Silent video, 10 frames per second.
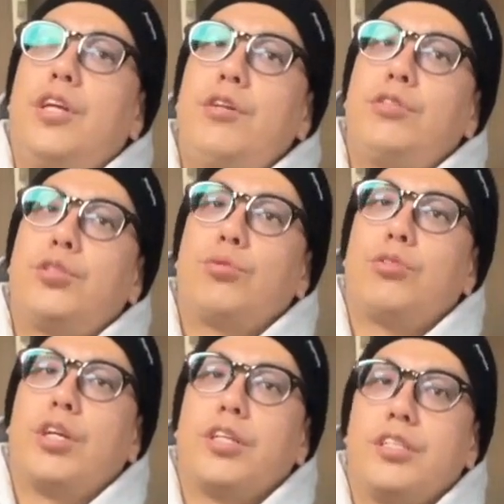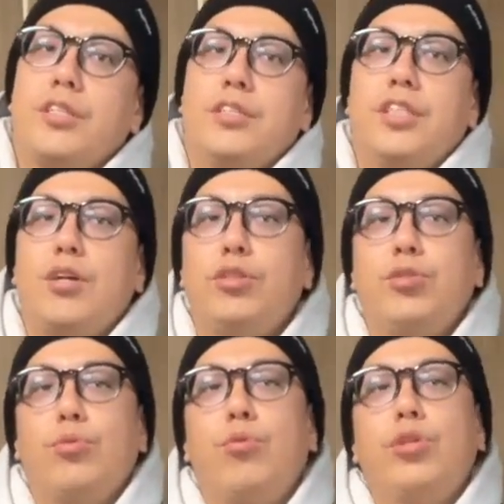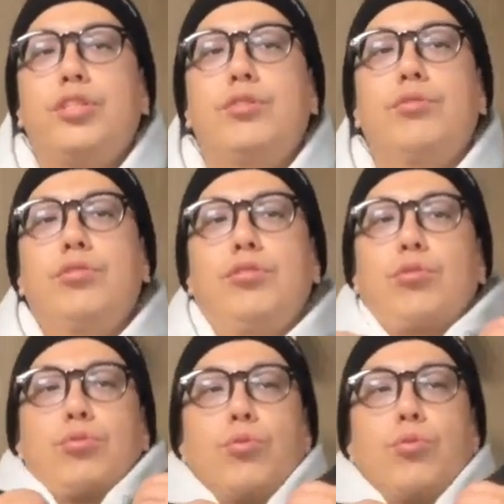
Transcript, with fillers: L でちょっと逆にちょっと大きすちょっと